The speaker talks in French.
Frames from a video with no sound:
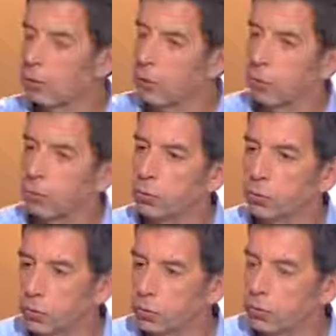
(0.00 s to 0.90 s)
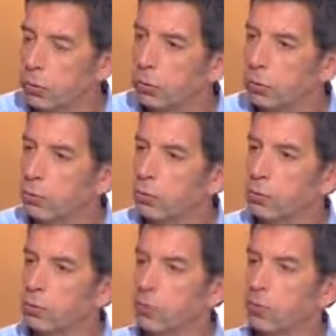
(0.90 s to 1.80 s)
qu'on vous refuse euh, vos,
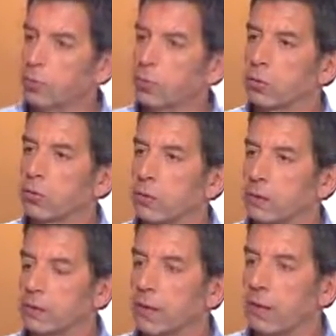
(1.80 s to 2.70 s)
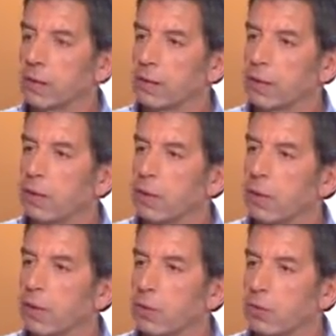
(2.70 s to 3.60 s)
subventions Alors, c'est un,
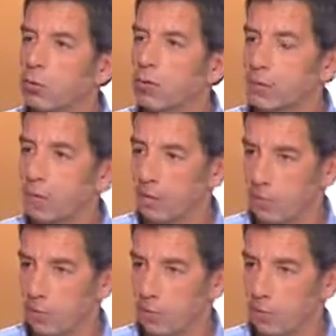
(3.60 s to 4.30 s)
lobby euh, du vaccin